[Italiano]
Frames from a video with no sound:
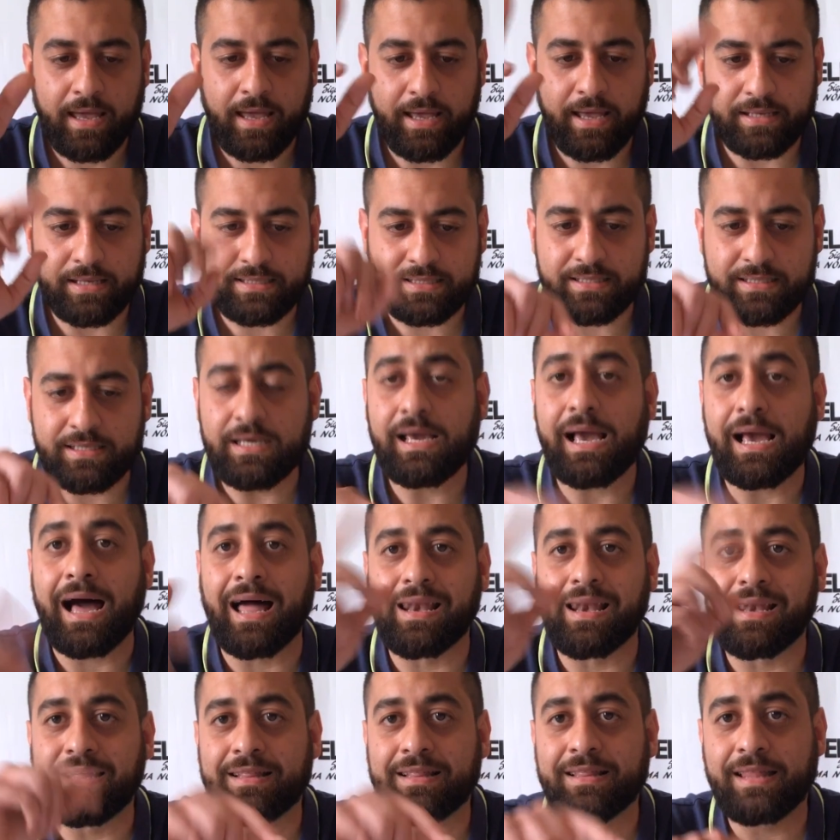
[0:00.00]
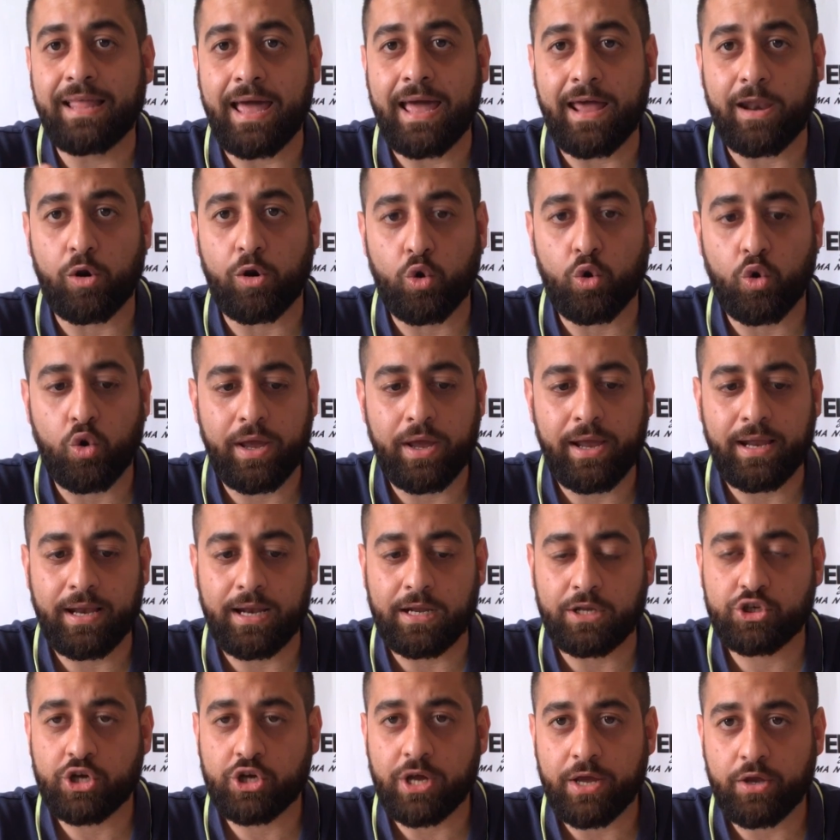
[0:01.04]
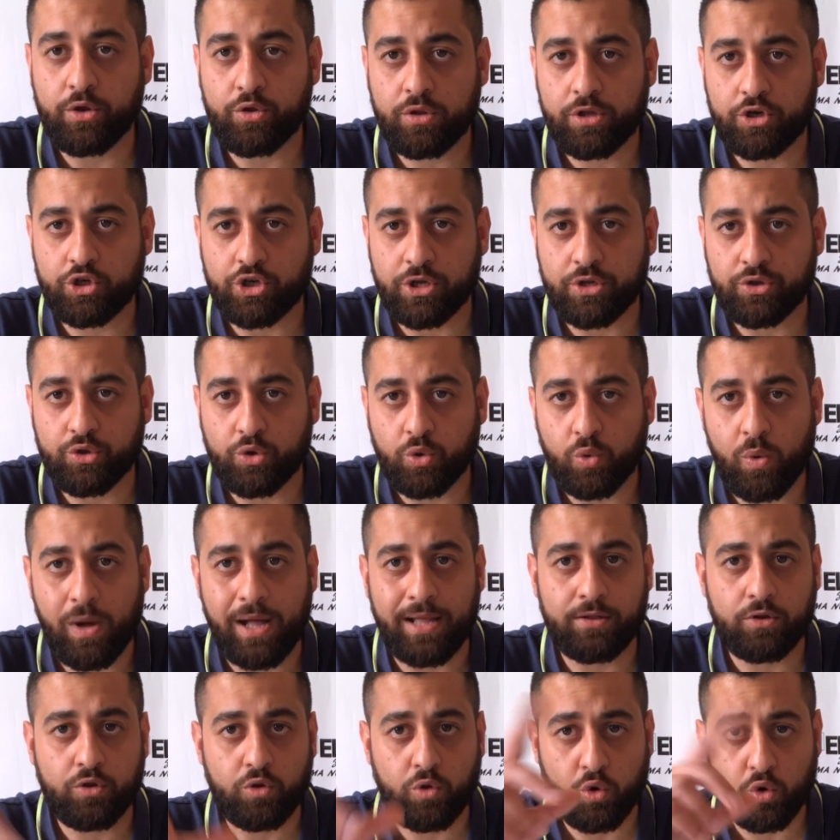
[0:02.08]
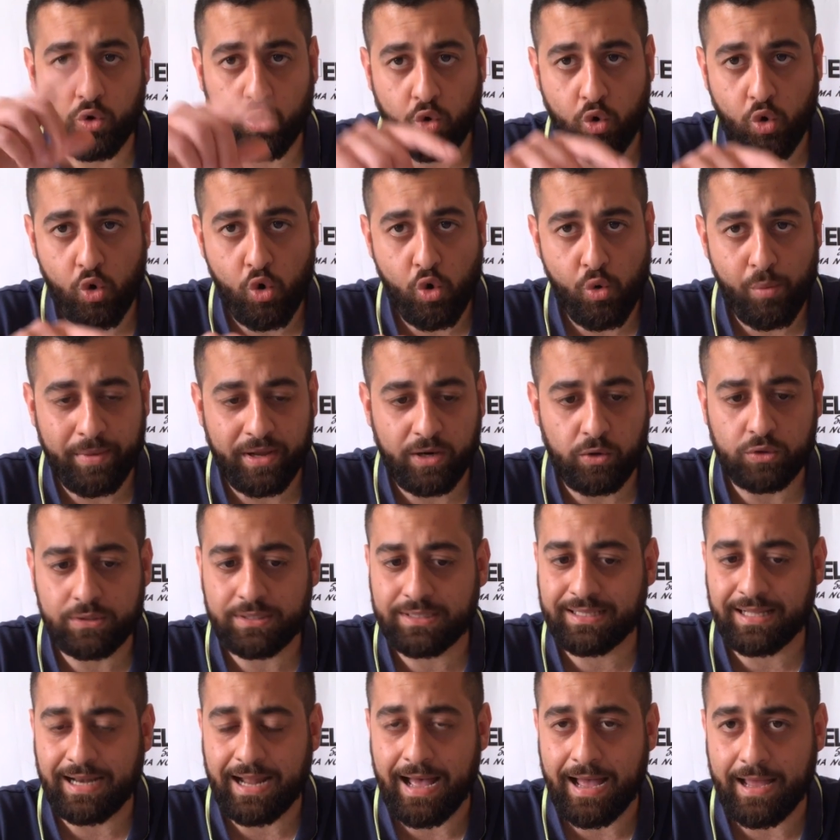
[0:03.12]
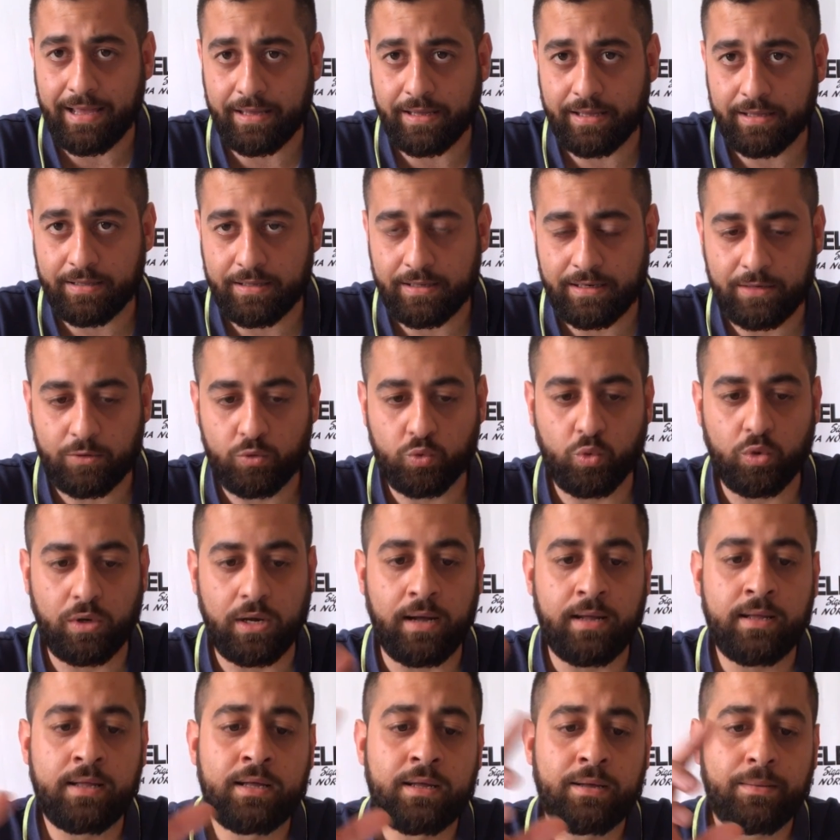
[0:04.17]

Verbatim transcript: che sì all'interno è in acciaio 304 come lo strike di natura,